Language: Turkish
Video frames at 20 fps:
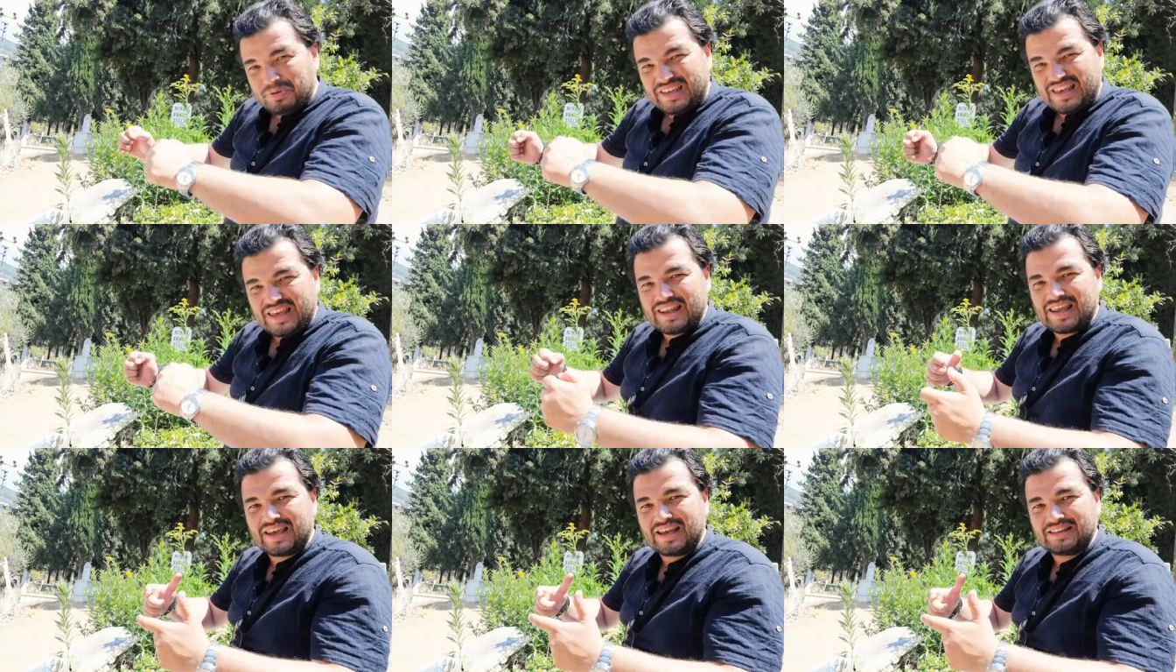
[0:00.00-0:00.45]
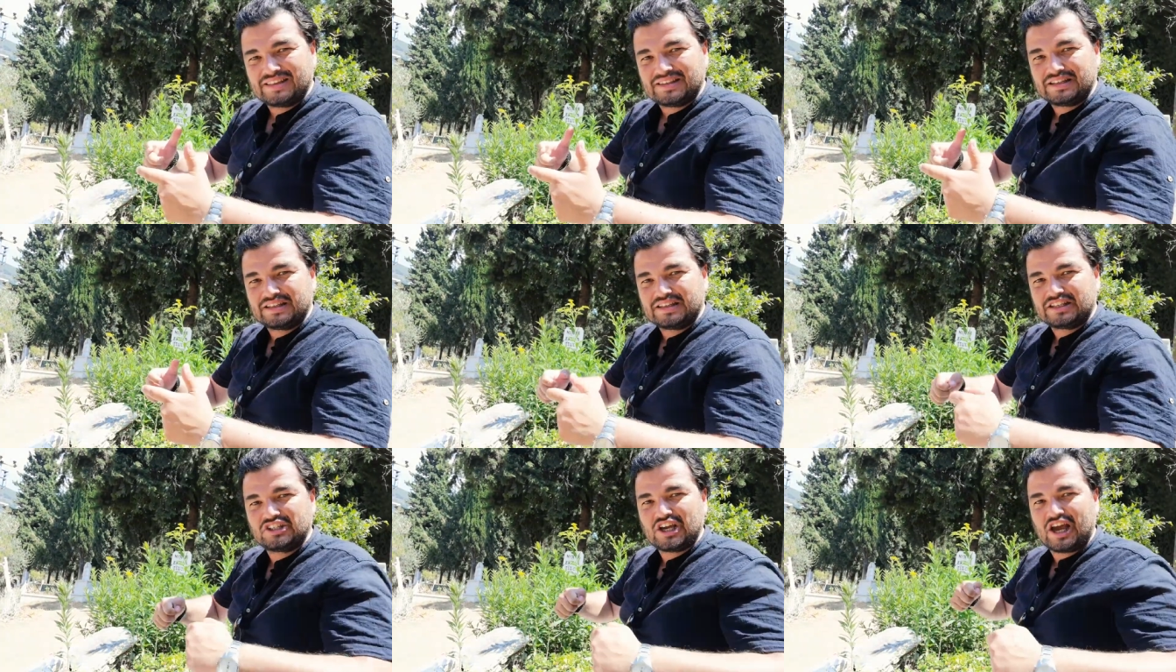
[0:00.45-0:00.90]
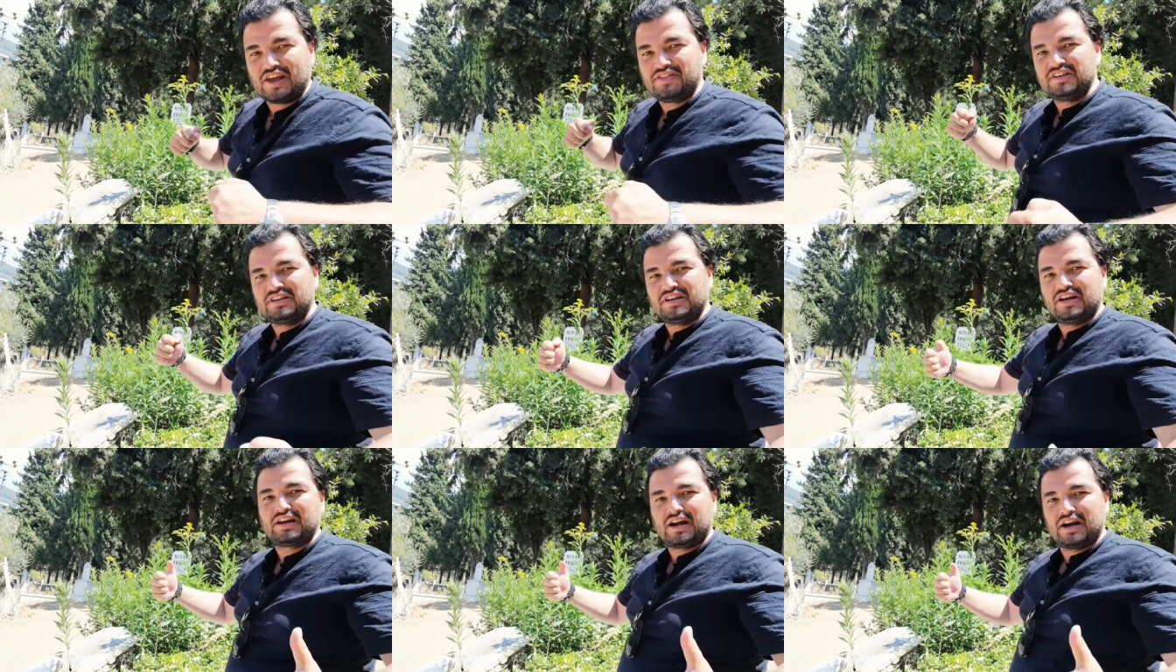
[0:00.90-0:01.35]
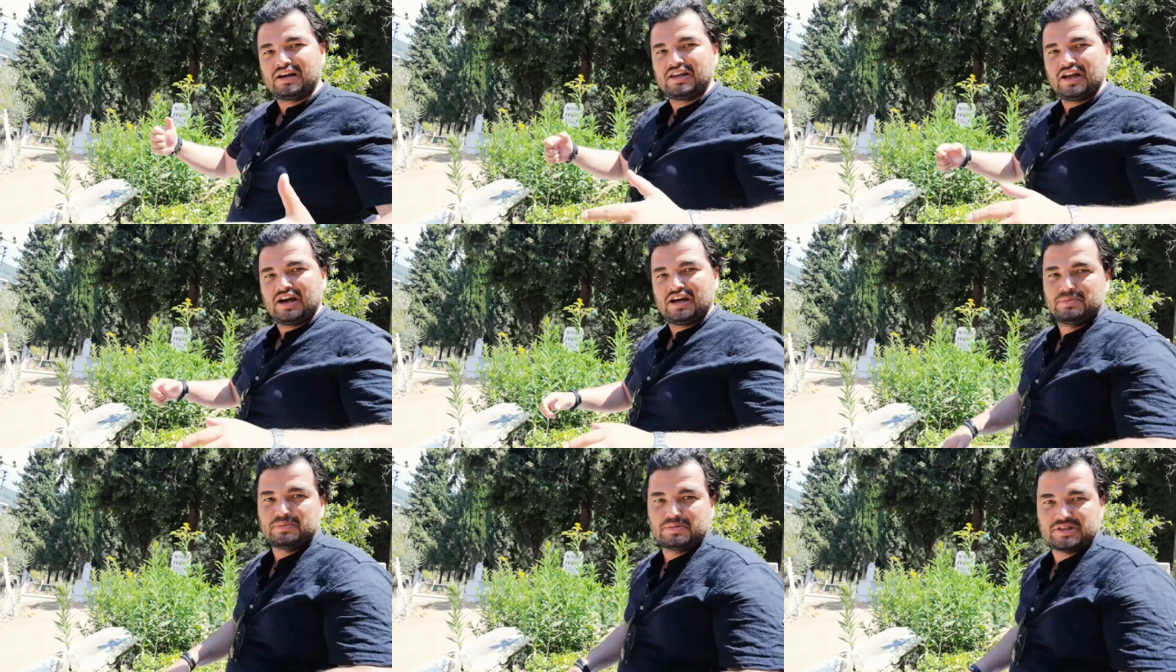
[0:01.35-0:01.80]
bir yere getirdik. Kendi
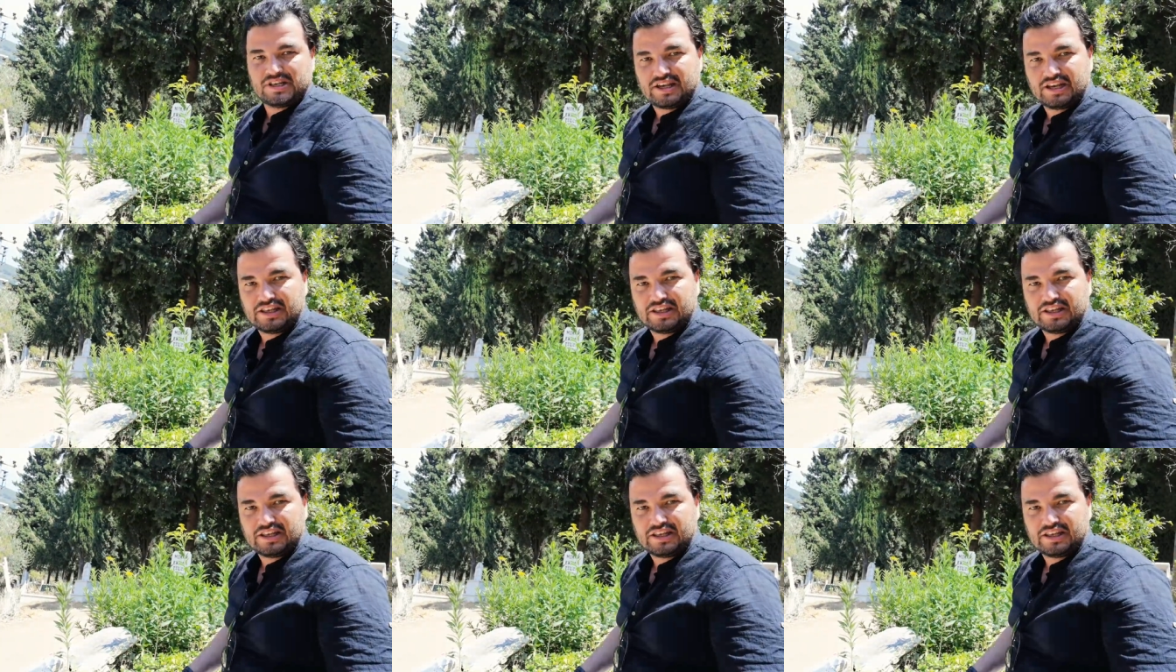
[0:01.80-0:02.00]
karargahımıza